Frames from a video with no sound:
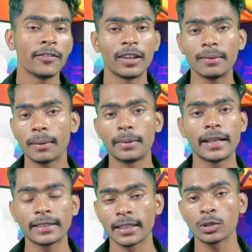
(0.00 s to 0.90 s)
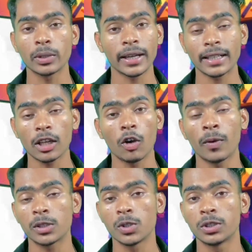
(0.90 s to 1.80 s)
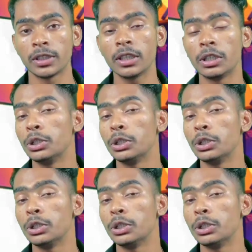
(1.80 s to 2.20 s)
ফ্লেম অ্যাপ্লিকেশন তো এখানে একটা অফার চলছে